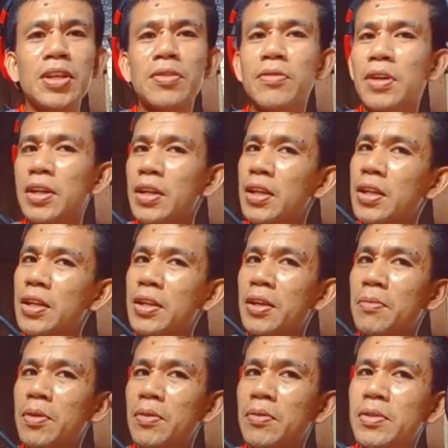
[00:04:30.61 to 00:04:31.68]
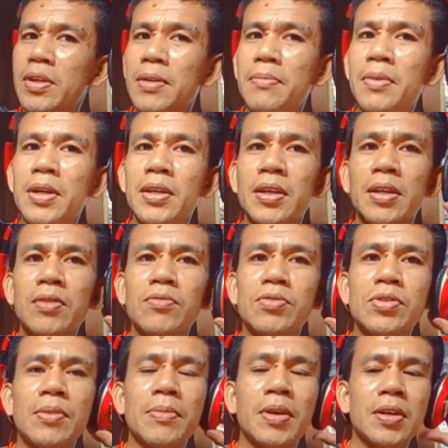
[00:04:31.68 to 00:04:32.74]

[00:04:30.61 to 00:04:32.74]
tingog ani kani ra manggod gamay kaning usa